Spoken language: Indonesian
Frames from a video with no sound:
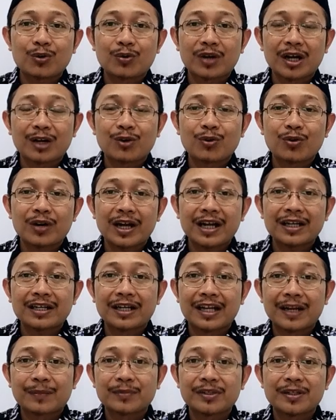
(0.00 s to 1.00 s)
orang-orang
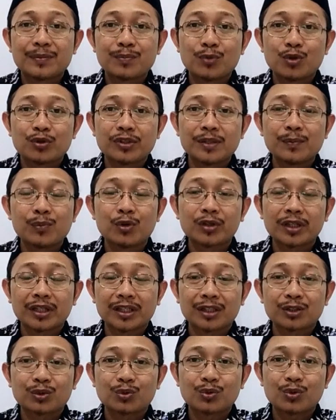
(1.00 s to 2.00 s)
dalam simbol-simbol
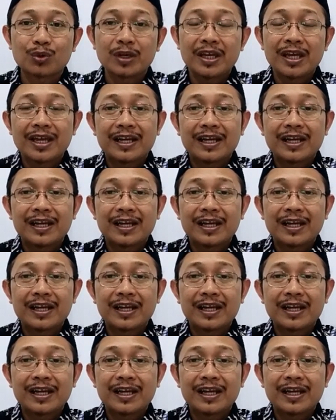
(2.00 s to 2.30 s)
tertentu,